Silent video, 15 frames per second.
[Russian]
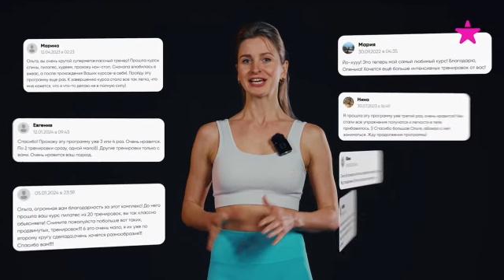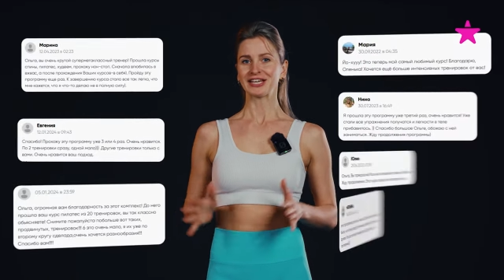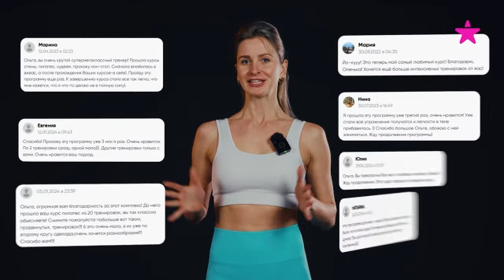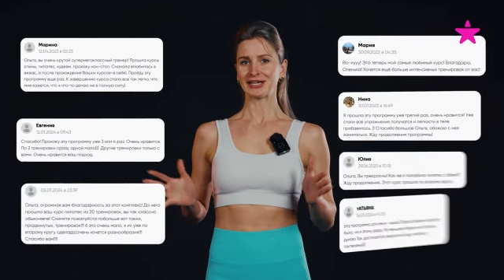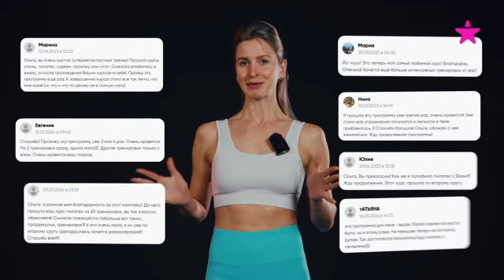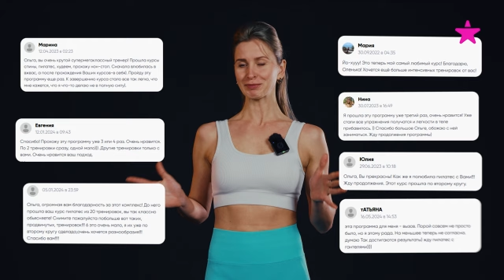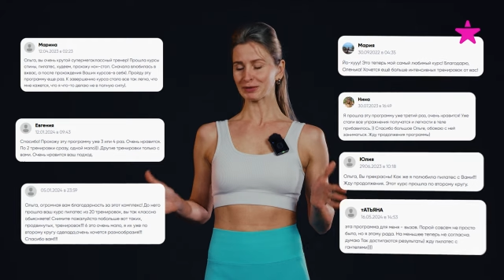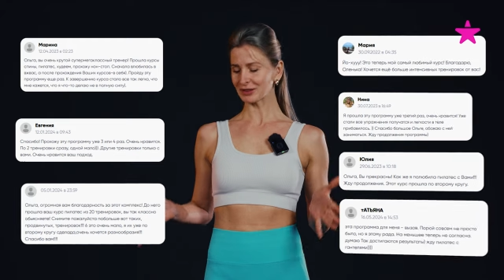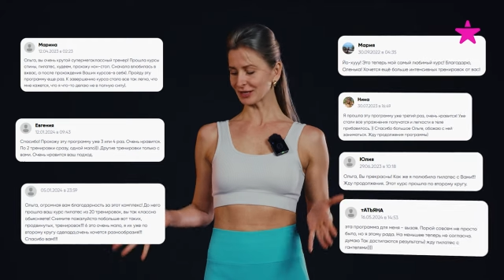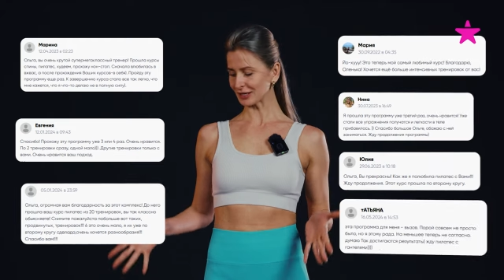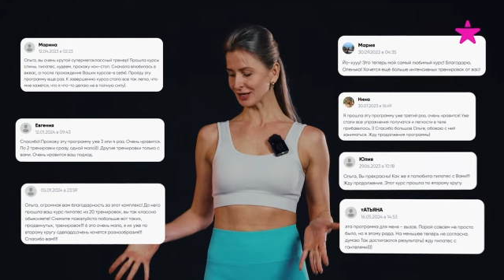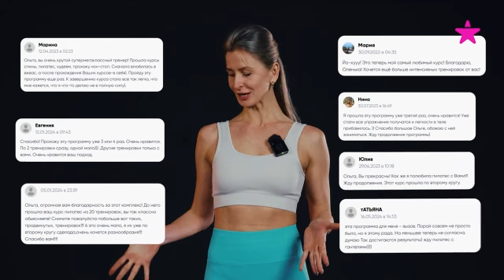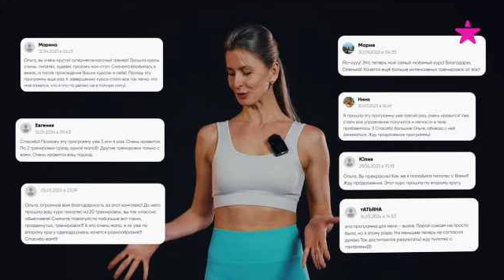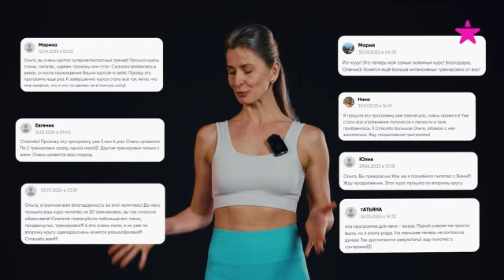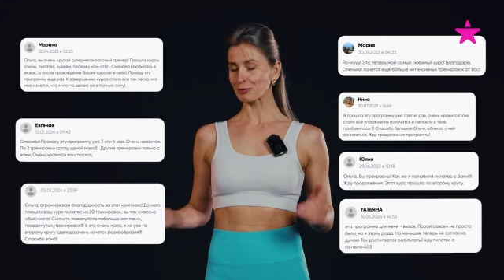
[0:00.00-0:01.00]
я
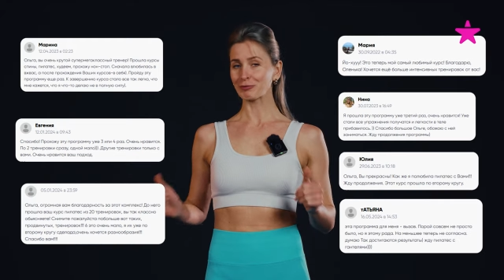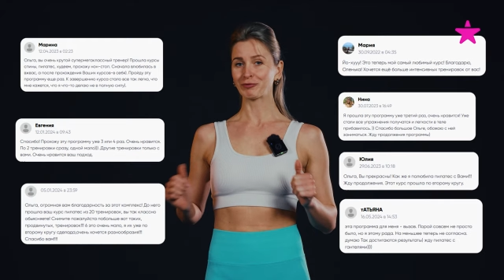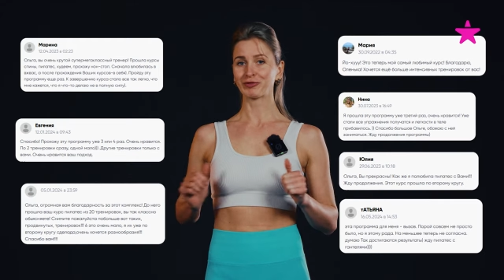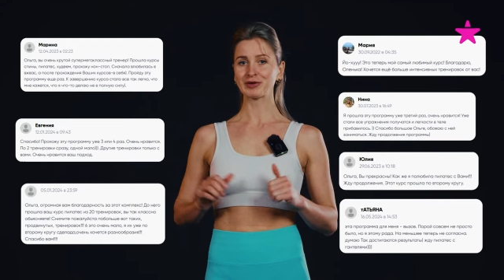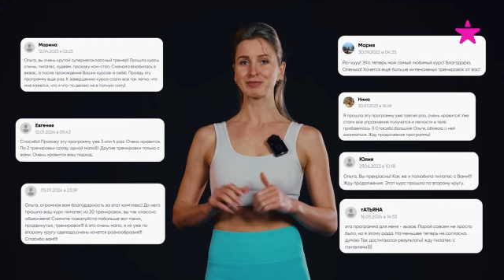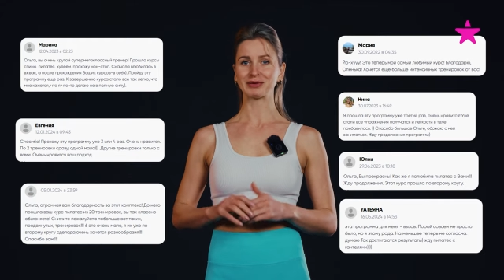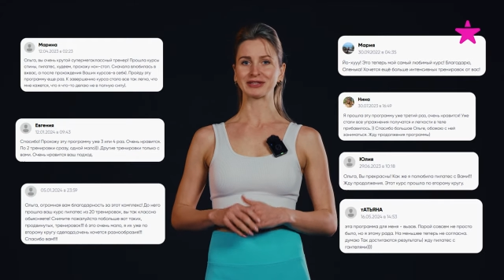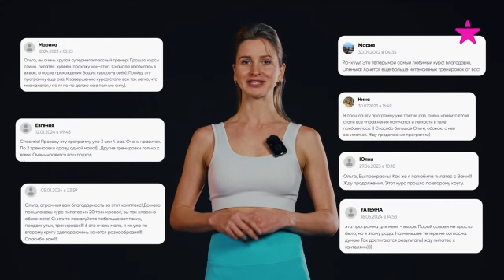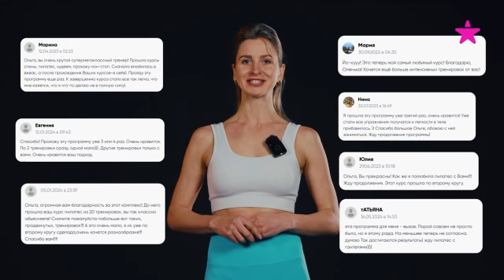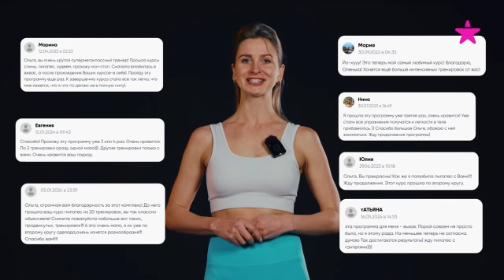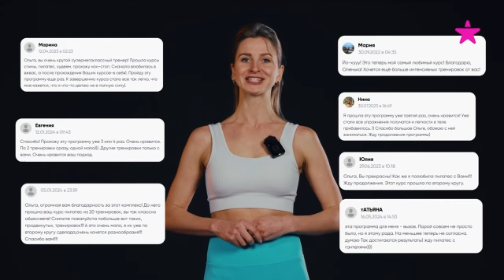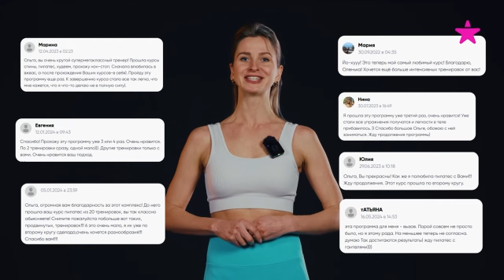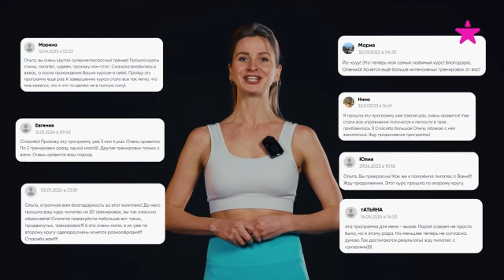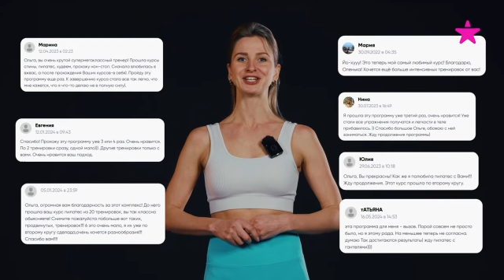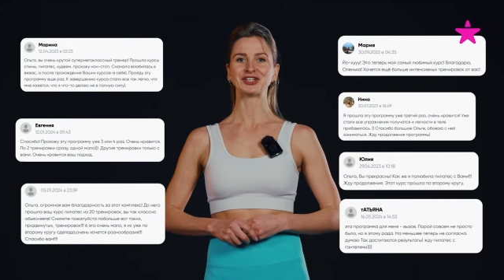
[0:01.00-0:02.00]
предлагаю выполнить
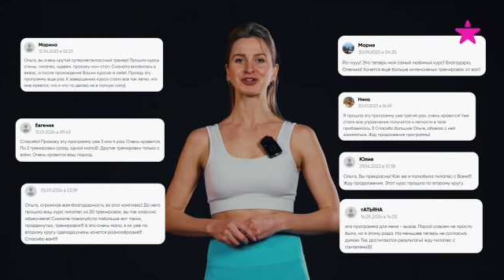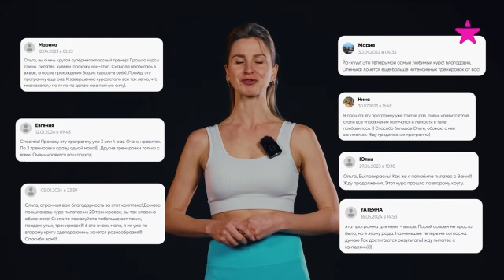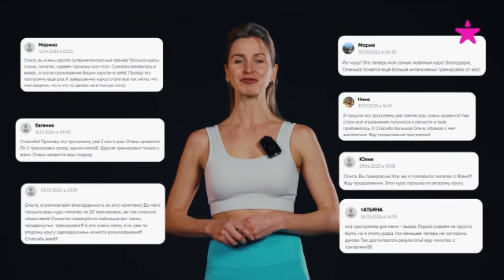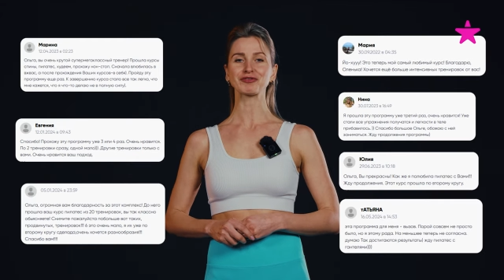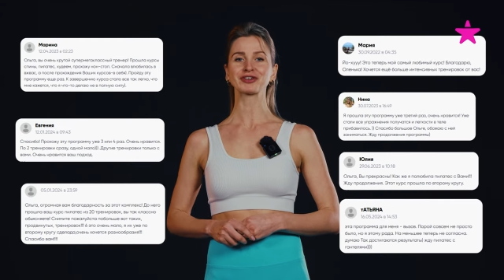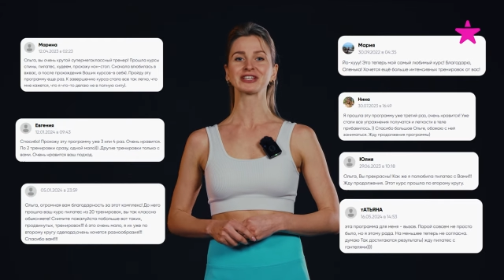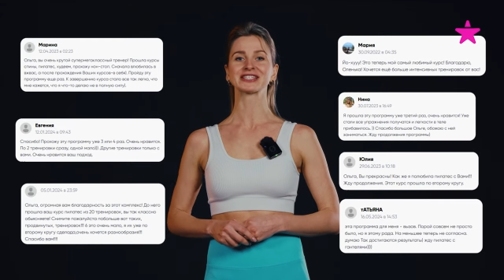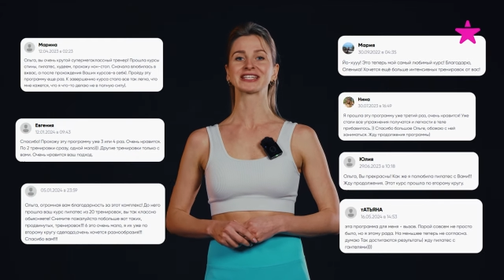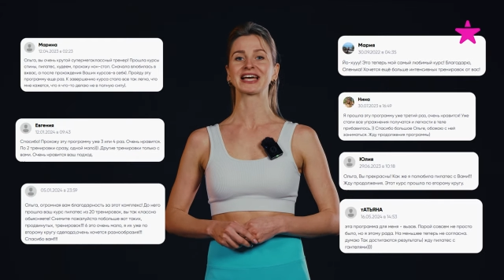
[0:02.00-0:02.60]
тренировки с